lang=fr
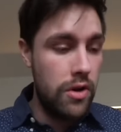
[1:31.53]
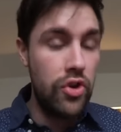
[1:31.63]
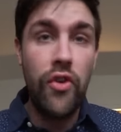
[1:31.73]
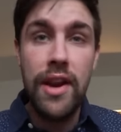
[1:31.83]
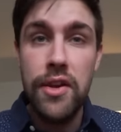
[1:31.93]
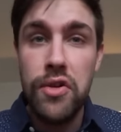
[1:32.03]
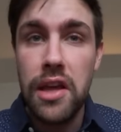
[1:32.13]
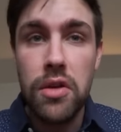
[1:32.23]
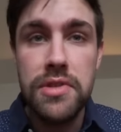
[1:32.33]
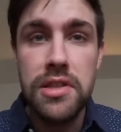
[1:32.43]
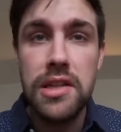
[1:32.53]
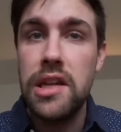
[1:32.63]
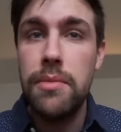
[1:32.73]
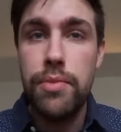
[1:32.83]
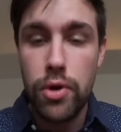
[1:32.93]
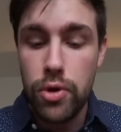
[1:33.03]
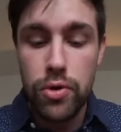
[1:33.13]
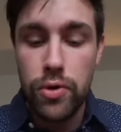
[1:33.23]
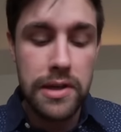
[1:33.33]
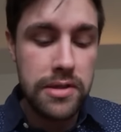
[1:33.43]
Euh, je vais les noter comme si c'était des burgers
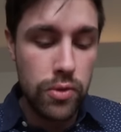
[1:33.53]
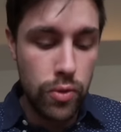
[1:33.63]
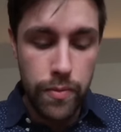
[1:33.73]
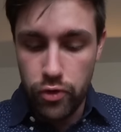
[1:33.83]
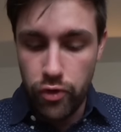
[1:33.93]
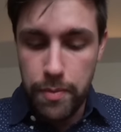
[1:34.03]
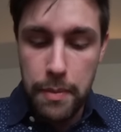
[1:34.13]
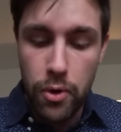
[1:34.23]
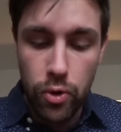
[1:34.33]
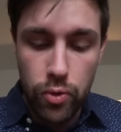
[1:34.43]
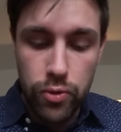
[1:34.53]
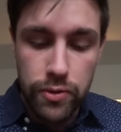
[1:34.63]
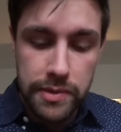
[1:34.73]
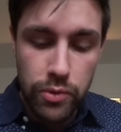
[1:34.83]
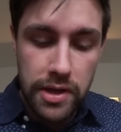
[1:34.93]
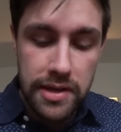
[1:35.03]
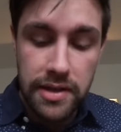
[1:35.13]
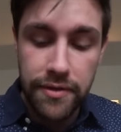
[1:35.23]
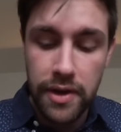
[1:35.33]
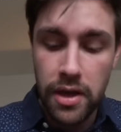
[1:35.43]
de resto, je vais pas prendre en compte que c'est moi qui
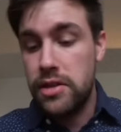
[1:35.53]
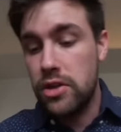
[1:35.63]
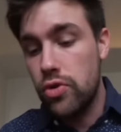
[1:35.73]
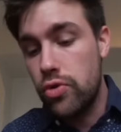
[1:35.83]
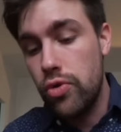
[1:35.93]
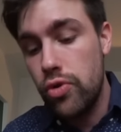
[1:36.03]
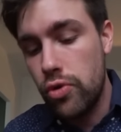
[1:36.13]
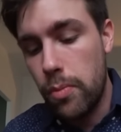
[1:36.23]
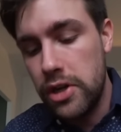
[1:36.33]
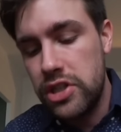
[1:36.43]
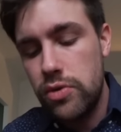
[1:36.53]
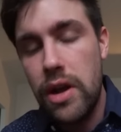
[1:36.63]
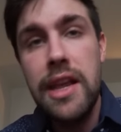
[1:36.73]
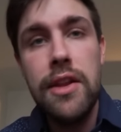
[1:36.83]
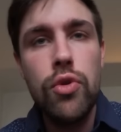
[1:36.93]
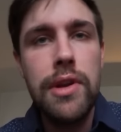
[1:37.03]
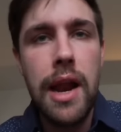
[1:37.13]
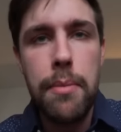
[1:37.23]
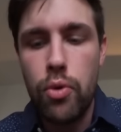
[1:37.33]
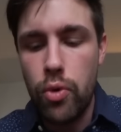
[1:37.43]
les ai fait, sachant que bah, j'y suis allé total
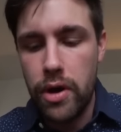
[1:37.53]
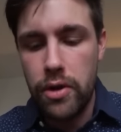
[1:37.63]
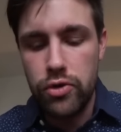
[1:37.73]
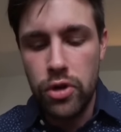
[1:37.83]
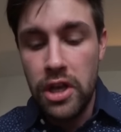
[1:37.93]
impro, hein.